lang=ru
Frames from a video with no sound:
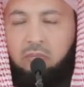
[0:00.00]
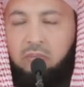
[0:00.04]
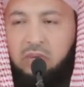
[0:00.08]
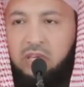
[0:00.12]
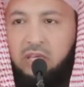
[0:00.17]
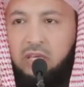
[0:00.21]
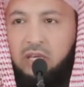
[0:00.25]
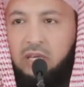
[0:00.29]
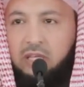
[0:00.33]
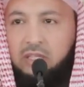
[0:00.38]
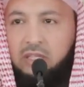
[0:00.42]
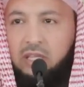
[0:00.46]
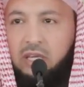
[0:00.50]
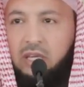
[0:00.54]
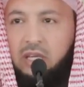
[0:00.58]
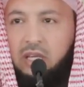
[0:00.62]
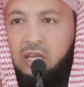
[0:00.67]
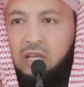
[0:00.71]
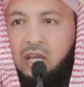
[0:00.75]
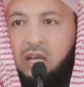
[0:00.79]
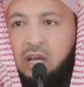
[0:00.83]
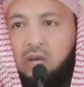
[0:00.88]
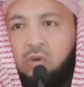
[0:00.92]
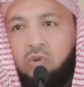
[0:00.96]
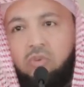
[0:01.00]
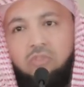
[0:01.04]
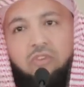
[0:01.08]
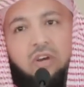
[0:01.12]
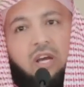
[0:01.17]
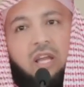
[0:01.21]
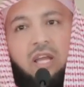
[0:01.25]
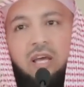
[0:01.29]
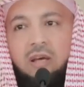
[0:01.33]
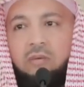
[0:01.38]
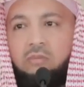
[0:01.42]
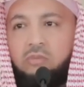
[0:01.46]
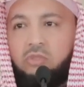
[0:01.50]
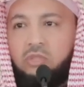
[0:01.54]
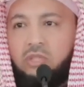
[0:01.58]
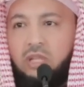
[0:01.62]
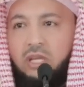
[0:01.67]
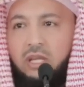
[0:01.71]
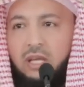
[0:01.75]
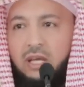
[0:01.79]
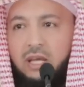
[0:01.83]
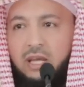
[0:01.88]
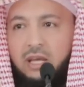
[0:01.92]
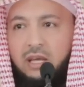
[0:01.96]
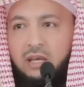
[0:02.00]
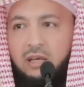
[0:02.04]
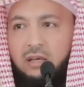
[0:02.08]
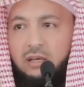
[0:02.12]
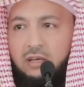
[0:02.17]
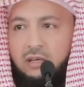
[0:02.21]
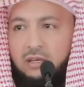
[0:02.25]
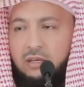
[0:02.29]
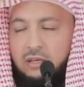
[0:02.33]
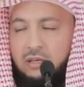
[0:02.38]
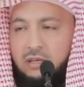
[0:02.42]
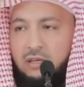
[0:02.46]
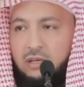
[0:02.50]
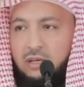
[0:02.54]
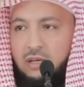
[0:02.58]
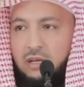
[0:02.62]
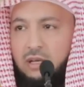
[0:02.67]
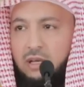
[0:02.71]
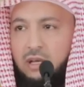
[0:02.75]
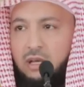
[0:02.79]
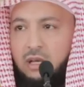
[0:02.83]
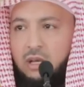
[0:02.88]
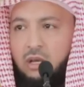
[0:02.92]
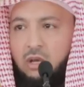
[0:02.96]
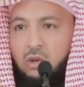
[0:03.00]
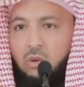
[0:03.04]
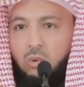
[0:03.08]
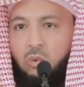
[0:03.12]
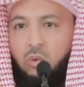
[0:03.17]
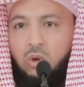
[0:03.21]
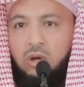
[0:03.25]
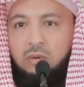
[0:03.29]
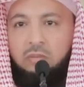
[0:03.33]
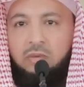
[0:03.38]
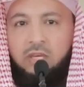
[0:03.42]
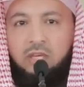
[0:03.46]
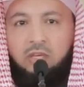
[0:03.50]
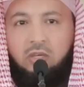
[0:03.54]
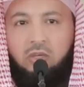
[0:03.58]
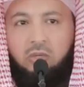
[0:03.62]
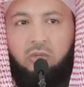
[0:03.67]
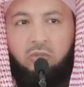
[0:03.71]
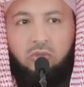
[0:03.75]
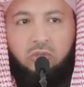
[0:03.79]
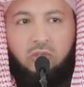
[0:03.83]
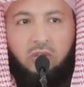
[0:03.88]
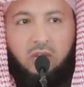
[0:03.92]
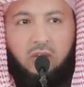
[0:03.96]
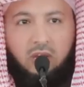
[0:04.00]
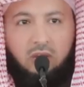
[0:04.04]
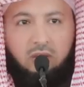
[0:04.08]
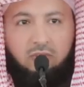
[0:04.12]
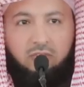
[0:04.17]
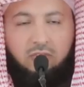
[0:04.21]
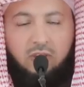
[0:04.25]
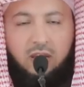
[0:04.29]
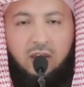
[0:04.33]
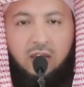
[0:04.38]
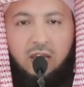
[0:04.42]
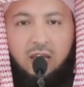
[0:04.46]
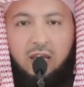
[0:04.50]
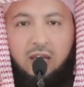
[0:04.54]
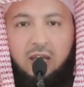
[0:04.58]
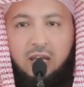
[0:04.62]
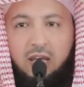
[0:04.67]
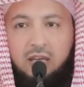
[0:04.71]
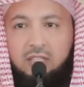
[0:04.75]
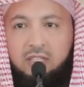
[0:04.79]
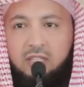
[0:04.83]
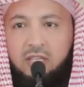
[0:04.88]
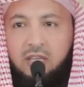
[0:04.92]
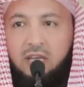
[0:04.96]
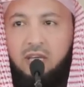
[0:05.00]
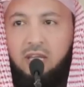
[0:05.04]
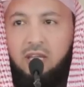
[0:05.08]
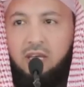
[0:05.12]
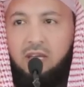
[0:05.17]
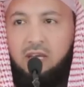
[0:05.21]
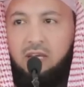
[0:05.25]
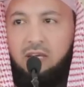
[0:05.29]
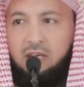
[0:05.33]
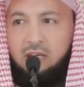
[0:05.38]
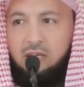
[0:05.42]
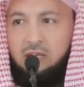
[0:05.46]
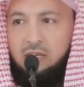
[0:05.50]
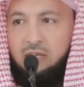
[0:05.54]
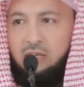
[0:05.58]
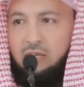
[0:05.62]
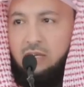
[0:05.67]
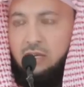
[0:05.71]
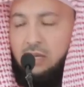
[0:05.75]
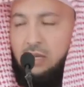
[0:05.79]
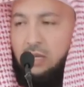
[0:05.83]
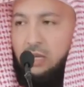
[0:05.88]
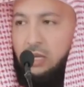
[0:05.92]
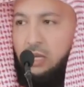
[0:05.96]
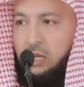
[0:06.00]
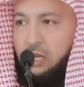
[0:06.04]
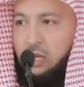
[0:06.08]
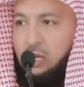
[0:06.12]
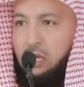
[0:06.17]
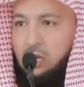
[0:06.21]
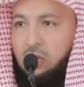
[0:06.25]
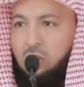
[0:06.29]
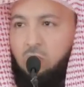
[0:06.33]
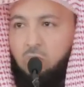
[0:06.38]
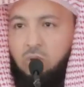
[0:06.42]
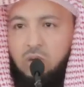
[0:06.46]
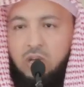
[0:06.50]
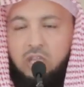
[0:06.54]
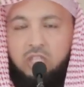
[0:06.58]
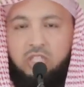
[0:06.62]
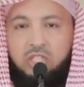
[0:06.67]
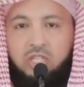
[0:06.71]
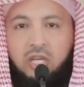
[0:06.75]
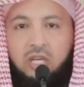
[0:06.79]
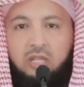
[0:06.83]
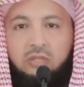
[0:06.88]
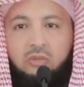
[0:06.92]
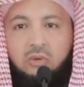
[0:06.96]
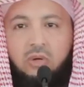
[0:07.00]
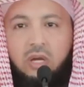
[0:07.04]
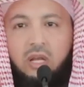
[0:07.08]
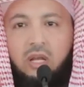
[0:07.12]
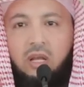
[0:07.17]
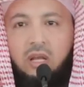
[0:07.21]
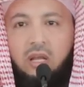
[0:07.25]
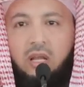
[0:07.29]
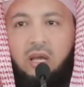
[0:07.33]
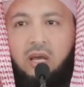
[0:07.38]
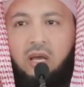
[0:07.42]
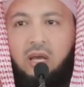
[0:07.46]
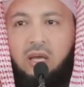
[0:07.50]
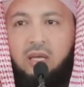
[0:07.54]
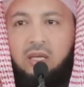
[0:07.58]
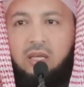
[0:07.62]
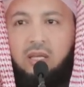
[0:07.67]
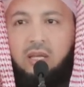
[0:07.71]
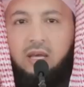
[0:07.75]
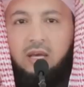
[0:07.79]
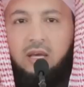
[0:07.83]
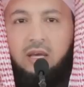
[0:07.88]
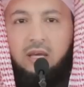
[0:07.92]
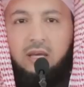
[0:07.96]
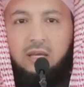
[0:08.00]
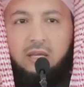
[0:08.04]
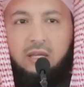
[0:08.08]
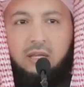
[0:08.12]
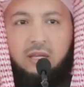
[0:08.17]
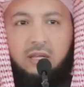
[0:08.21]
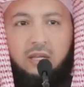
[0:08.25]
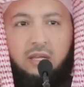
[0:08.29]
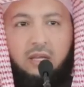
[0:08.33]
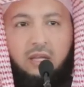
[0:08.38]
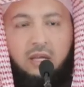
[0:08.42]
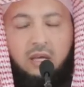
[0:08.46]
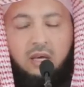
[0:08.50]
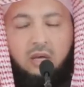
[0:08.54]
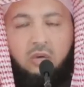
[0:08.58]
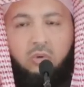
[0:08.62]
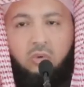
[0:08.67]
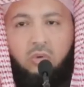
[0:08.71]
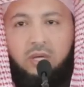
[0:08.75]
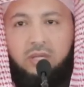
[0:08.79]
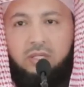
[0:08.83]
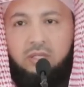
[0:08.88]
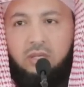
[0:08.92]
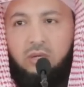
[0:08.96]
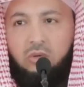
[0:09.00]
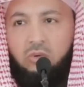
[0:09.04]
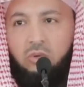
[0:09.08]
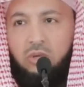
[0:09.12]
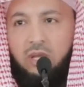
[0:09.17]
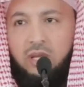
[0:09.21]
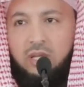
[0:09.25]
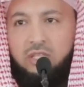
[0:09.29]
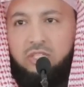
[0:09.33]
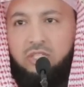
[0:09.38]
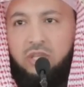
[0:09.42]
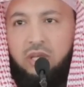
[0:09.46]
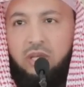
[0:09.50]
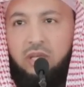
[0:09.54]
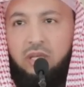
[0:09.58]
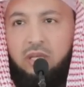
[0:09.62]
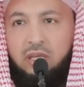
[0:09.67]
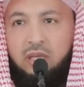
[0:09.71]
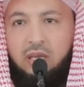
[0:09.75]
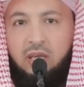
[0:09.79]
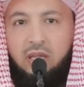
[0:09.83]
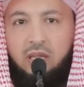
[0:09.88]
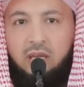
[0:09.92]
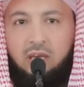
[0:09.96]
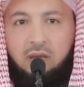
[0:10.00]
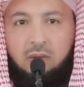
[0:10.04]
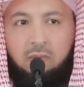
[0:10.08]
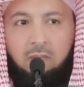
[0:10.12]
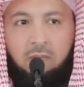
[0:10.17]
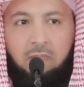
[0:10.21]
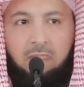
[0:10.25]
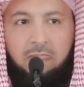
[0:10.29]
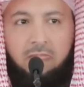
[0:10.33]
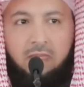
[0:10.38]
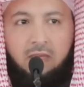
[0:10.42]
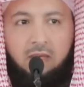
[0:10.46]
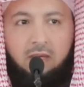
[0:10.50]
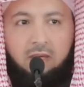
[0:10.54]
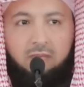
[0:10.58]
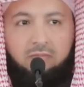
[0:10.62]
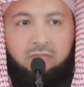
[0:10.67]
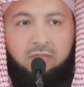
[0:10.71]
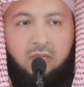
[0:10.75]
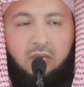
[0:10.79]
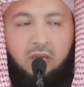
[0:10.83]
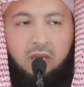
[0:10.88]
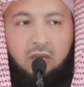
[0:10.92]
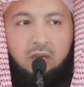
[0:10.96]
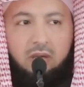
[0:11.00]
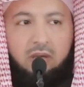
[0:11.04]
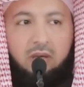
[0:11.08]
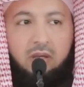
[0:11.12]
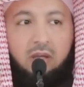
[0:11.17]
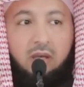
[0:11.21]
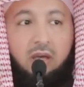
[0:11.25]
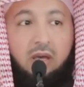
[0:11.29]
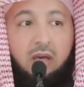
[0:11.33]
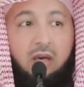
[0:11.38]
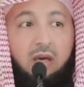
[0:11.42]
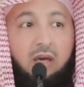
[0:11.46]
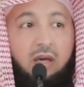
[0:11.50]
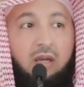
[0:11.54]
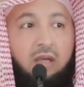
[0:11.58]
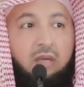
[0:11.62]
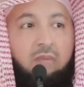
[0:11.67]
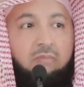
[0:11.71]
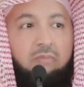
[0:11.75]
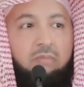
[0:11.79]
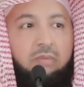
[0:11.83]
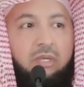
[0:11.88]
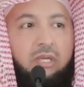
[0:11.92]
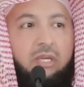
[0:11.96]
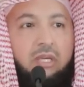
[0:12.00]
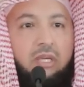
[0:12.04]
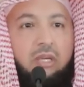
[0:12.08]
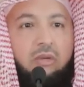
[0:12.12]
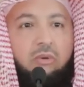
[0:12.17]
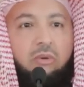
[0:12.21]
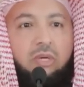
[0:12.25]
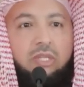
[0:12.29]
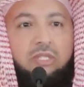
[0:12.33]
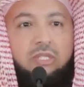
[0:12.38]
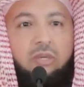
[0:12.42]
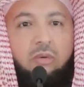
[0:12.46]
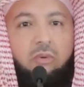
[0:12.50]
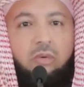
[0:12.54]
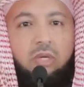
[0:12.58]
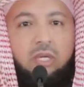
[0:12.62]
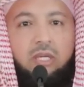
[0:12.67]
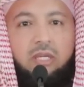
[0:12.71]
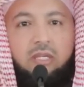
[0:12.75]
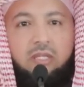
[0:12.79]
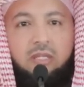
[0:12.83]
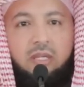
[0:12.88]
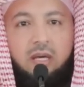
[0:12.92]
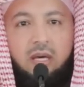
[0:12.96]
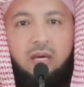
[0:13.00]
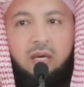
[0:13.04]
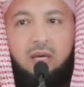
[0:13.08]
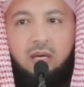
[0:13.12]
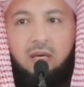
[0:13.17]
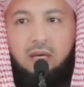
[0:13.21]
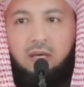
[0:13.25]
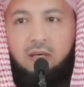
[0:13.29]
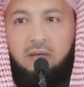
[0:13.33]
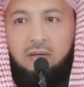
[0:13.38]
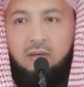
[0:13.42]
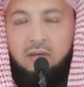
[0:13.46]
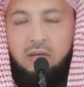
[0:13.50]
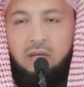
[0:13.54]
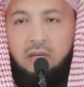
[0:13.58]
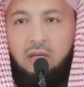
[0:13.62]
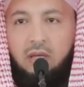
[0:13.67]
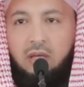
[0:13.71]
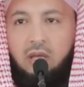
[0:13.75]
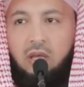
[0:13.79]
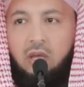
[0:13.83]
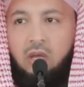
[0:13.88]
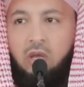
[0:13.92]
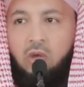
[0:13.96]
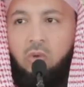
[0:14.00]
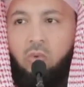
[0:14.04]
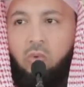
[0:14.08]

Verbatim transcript: Того, кого Аллах поведет прямым путем, никто не собьет, а того, кого Он собьет, никто не сможет наставить. Я свидетельствую, что нет божества, кроме одного Аллаха, у которого нет сотоварищей, признавая Его и поклоняясь Ему одному.